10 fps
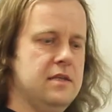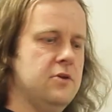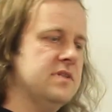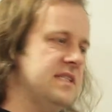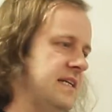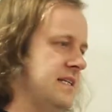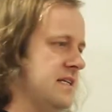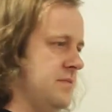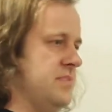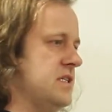nie
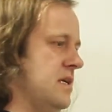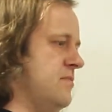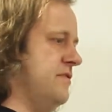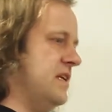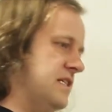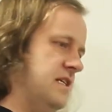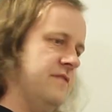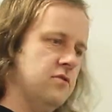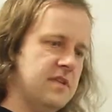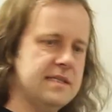oznacza, że bierzemy
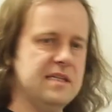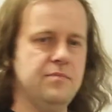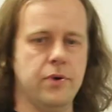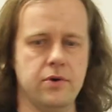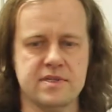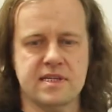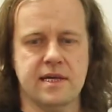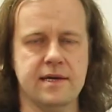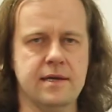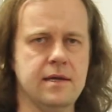wyrażenie w notacji
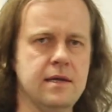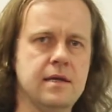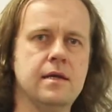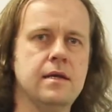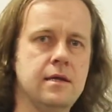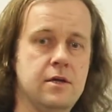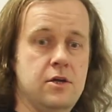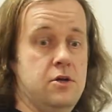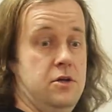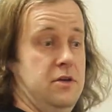polskiej
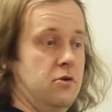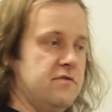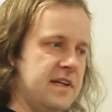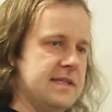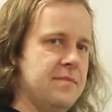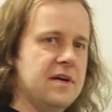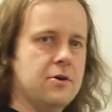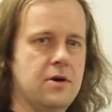i odwracamy